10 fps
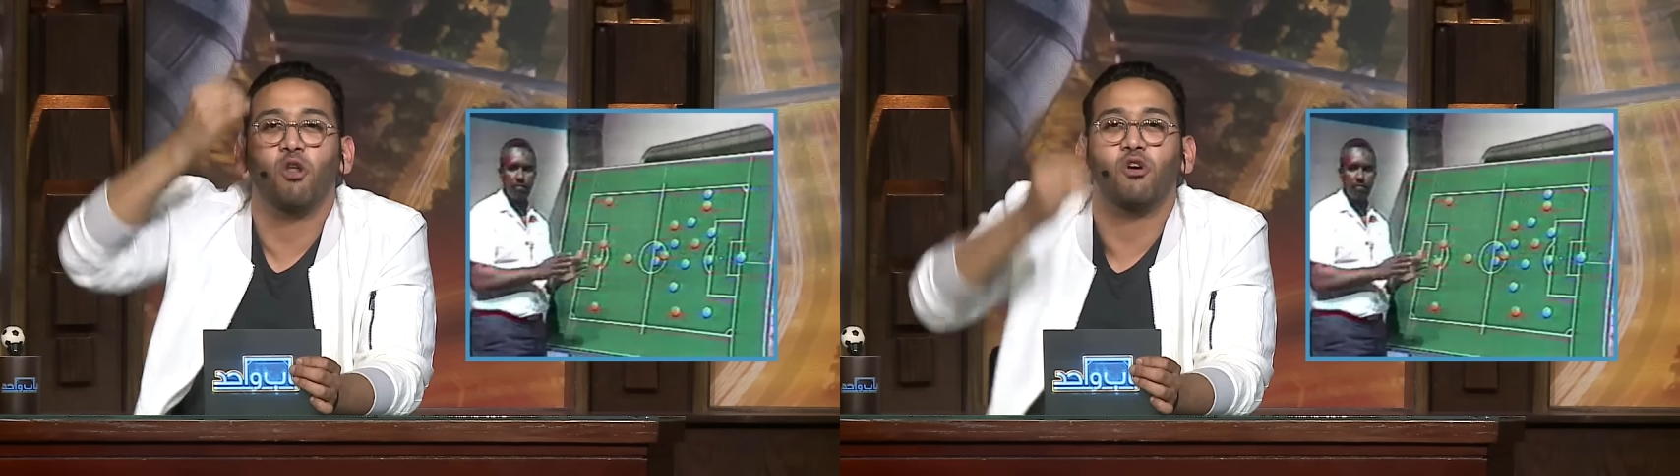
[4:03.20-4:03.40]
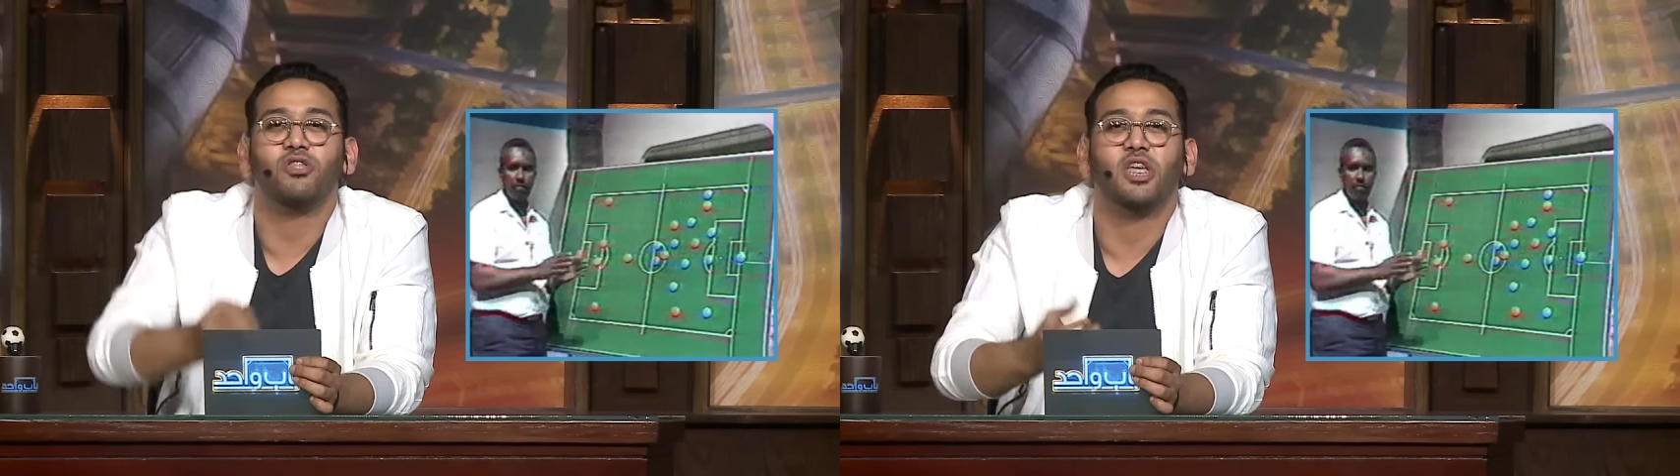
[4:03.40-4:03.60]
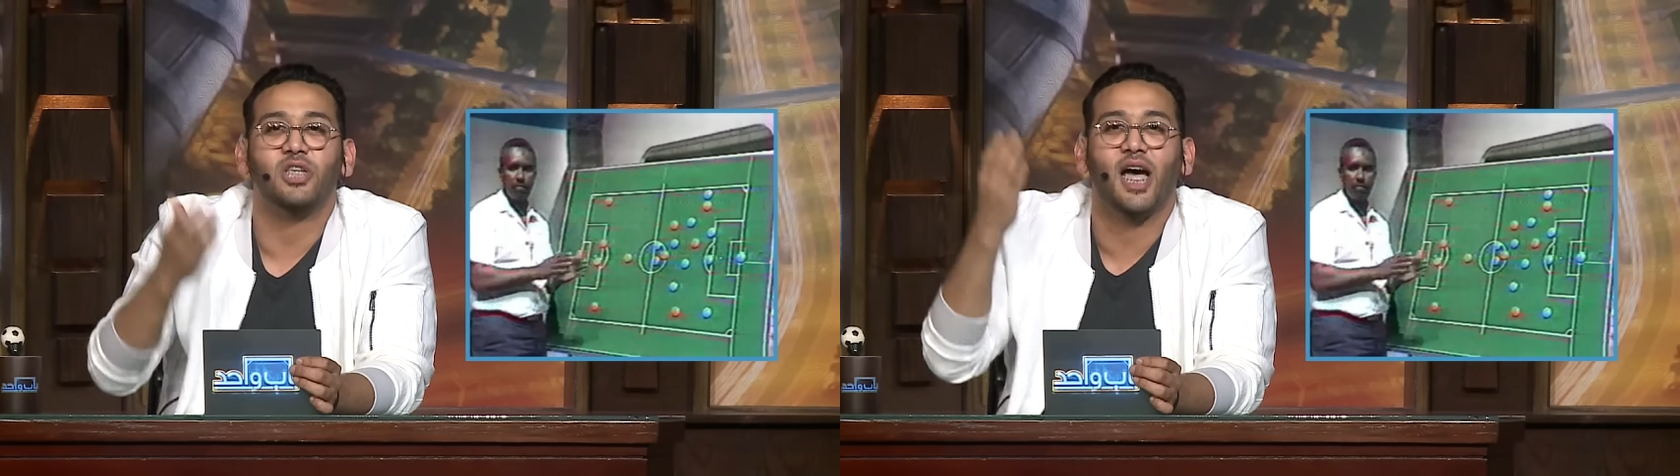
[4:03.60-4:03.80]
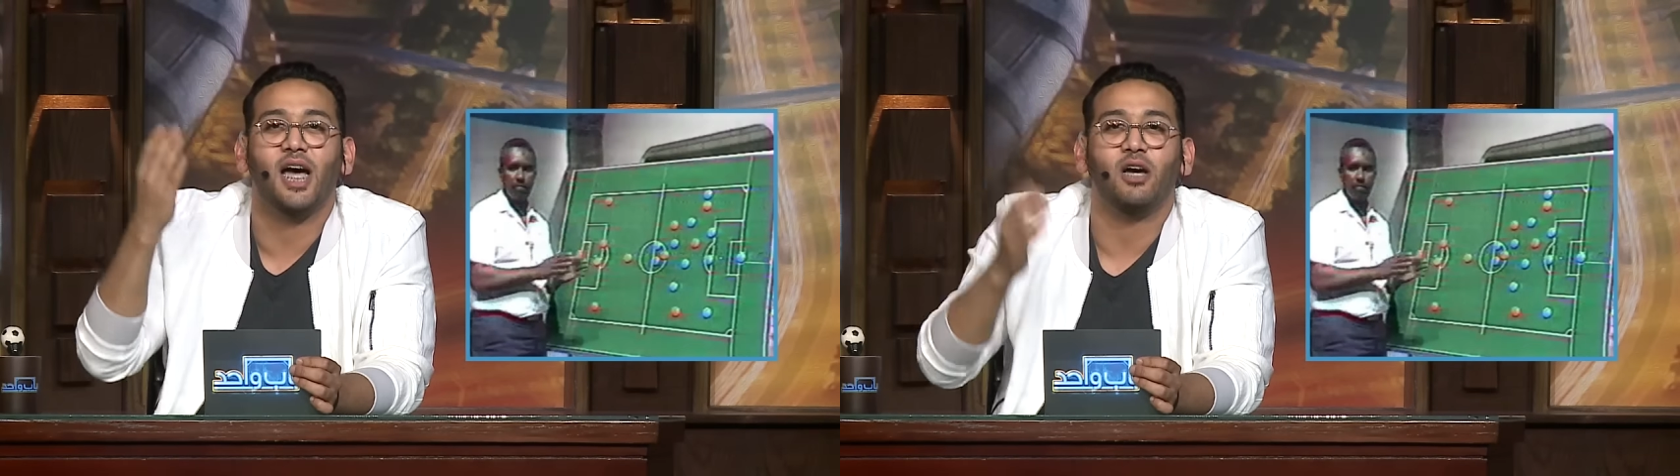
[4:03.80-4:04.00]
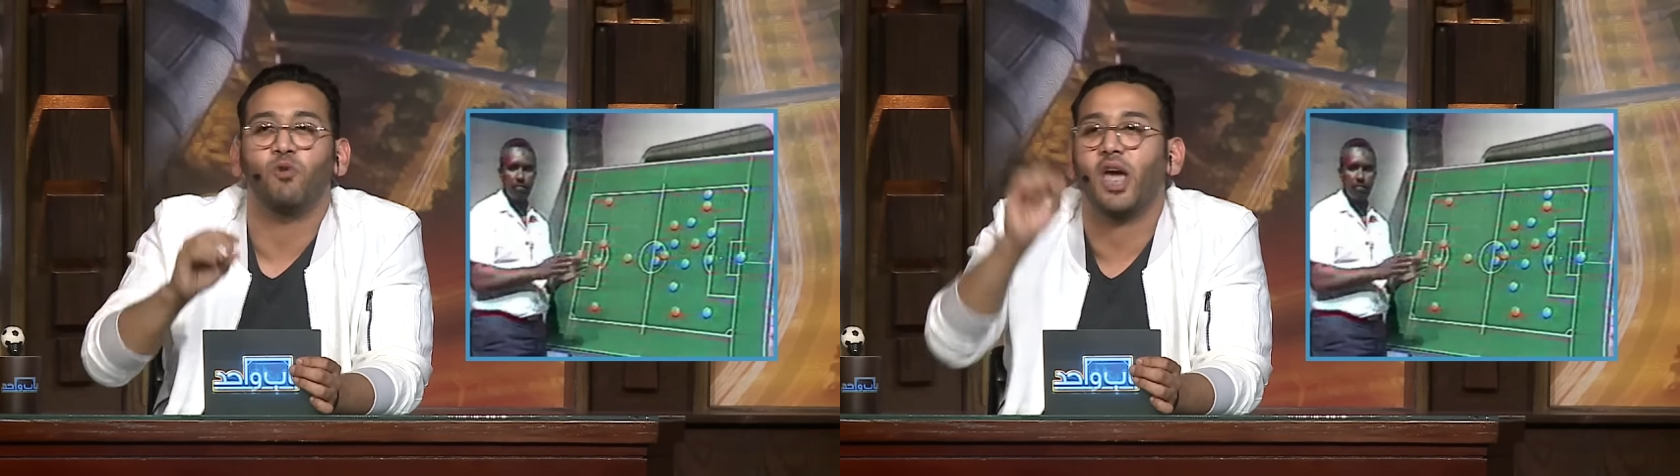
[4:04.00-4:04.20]
الخطه
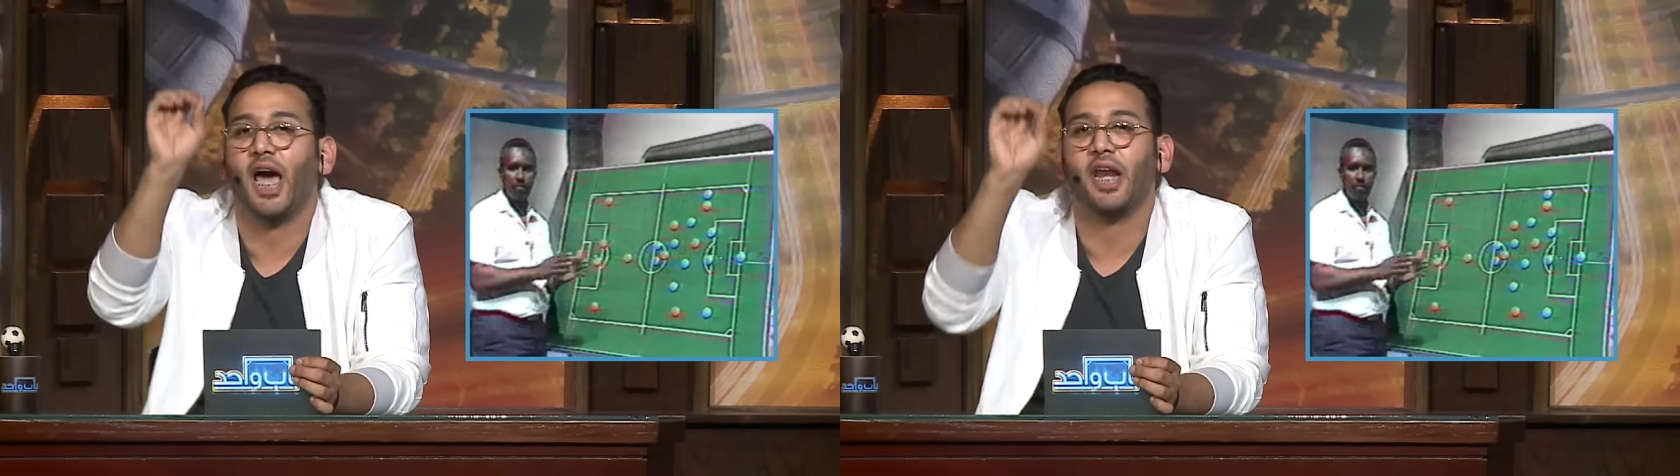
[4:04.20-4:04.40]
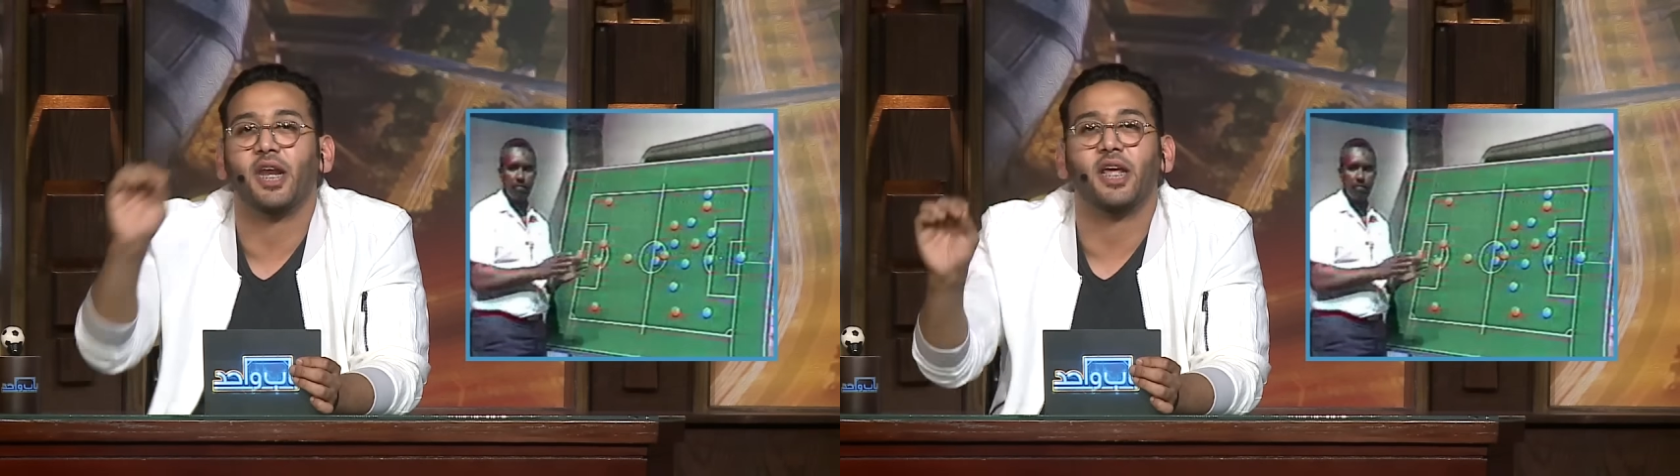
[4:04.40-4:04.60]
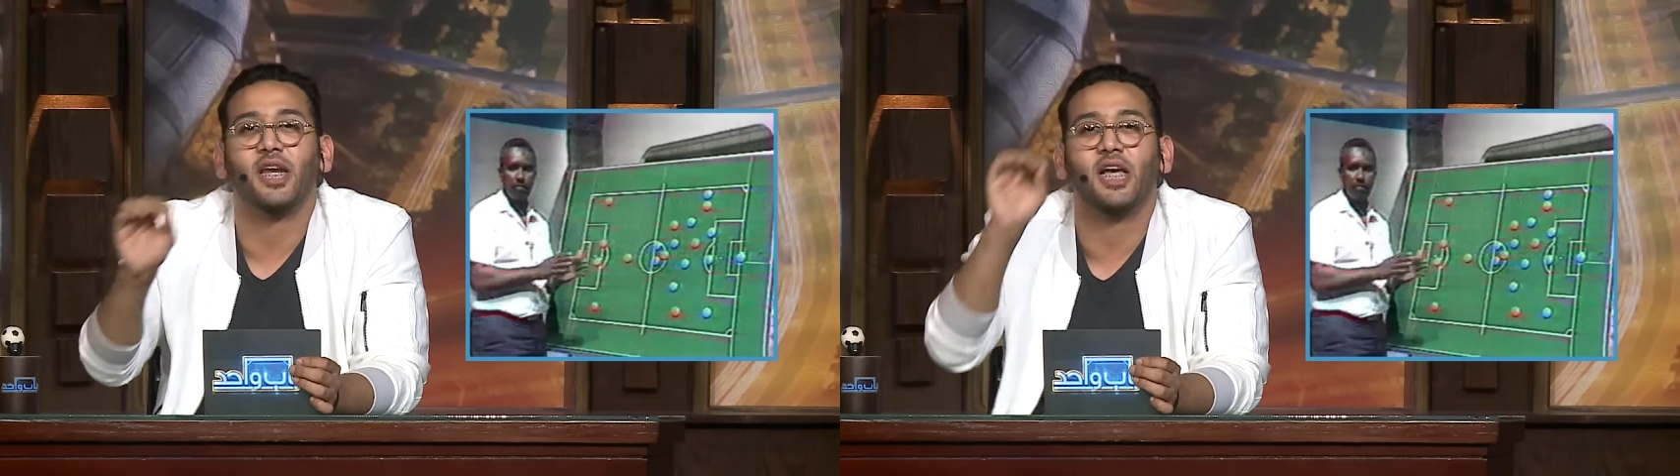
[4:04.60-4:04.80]
صح ويحرك